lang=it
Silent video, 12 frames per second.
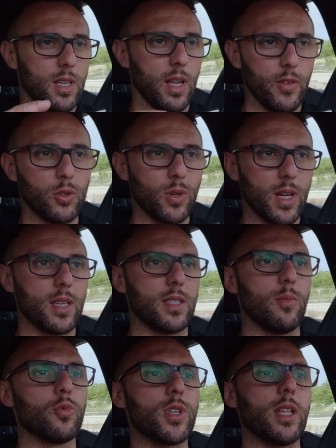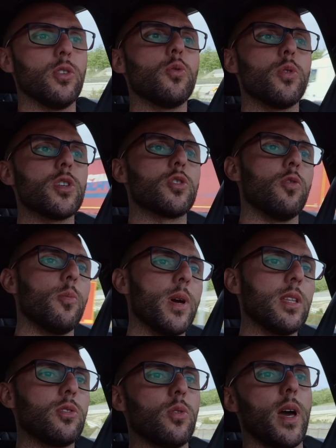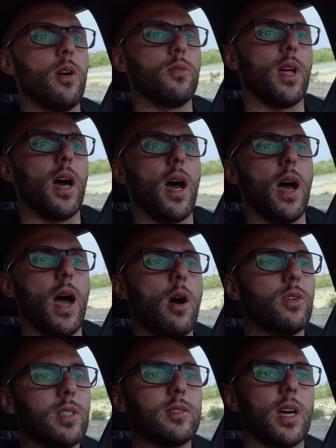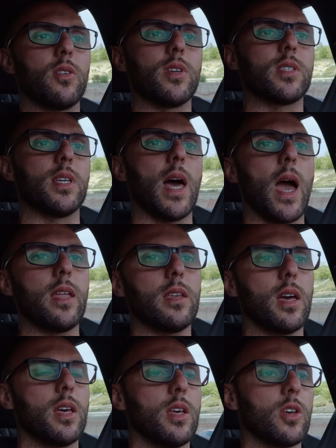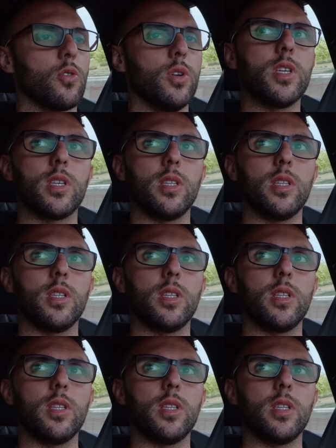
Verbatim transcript: La vettura che stiamo usando in questo momento una, ha un interno S-Line con i